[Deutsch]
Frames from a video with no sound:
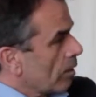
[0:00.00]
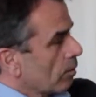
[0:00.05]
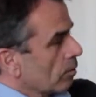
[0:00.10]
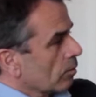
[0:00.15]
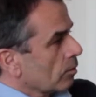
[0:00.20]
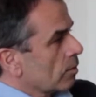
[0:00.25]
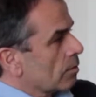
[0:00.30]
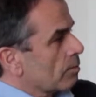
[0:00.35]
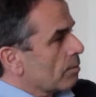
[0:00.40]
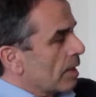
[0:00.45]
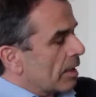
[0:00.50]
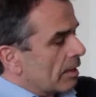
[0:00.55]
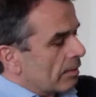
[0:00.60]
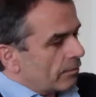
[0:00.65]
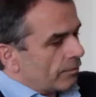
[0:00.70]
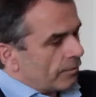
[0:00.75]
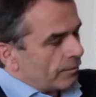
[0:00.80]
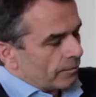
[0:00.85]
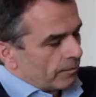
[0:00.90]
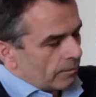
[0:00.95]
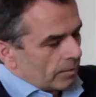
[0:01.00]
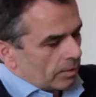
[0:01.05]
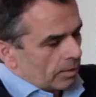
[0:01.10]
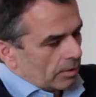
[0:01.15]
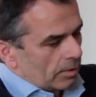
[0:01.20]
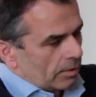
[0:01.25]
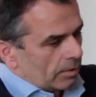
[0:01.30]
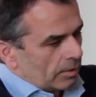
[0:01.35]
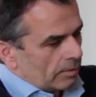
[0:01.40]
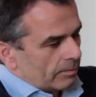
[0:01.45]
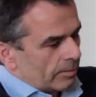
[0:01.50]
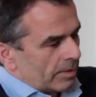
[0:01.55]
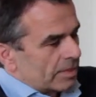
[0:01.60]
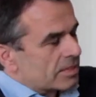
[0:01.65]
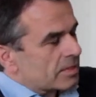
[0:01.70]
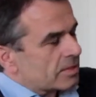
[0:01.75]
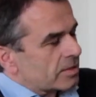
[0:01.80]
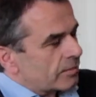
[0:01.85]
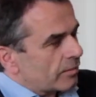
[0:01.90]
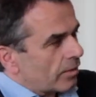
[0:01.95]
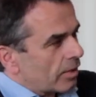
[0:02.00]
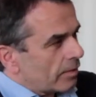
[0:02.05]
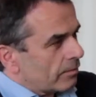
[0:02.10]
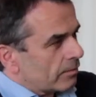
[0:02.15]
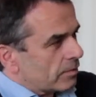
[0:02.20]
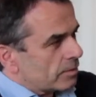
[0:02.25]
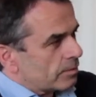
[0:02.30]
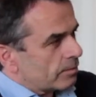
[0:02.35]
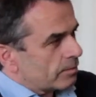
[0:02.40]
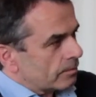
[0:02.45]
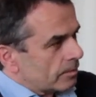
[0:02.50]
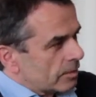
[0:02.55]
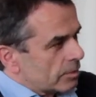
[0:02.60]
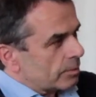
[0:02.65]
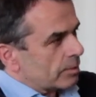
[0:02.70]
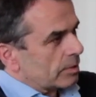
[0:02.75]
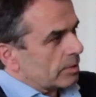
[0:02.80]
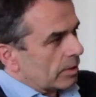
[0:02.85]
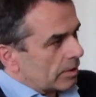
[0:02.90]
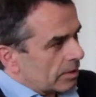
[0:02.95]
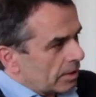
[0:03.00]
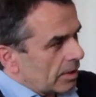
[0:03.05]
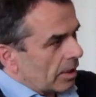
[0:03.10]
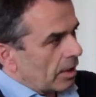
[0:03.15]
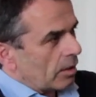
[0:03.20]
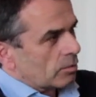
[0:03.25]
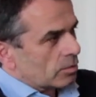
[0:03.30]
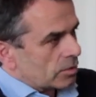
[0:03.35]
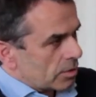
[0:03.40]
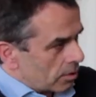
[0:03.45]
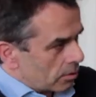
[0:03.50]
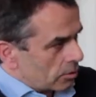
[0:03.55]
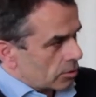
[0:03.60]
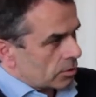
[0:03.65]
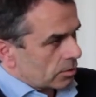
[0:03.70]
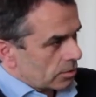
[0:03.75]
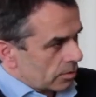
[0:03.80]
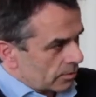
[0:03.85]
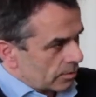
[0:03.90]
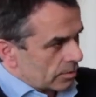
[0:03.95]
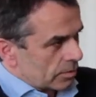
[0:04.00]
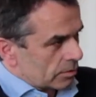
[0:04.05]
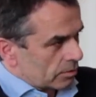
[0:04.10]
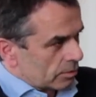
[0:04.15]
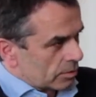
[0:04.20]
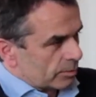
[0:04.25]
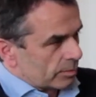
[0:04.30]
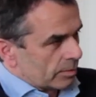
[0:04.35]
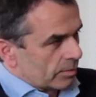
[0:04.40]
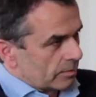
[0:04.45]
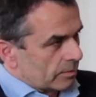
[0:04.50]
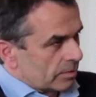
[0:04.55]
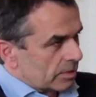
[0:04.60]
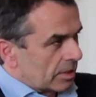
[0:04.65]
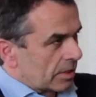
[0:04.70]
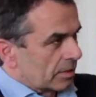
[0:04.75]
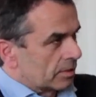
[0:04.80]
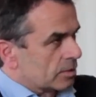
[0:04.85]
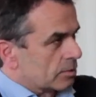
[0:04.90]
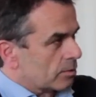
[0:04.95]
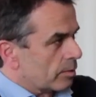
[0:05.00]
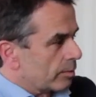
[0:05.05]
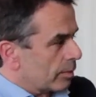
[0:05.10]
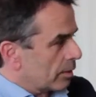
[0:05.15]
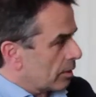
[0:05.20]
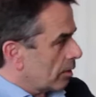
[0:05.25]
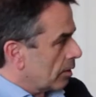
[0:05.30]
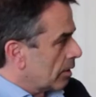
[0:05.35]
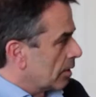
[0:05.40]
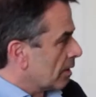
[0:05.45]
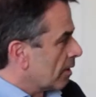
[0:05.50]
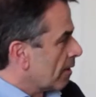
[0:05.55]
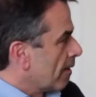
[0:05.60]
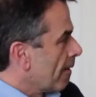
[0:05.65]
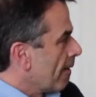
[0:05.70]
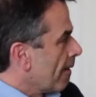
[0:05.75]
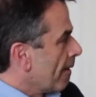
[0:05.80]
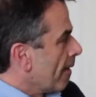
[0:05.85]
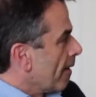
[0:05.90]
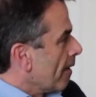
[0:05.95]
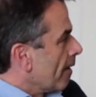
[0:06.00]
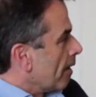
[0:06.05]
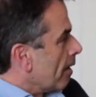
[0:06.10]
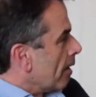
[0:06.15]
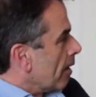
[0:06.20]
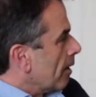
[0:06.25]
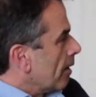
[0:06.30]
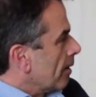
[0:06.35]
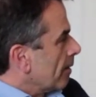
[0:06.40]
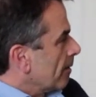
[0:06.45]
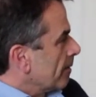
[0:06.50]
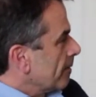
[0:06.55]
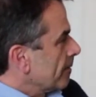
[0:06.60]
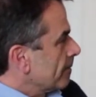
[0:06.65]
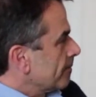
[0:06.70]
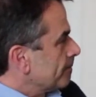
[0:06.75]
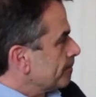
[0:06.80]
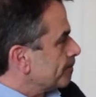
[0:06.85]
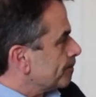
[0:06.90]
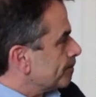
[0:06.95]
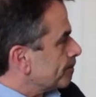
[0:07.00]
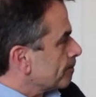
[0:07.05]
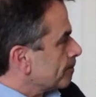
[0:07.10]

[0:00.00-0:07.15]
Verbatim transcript: und man, äh, man ist jetzt die Frage, was, was bedeutet Austausch oder was, soll das, was kann das überhaupt bedeuten? Ähm,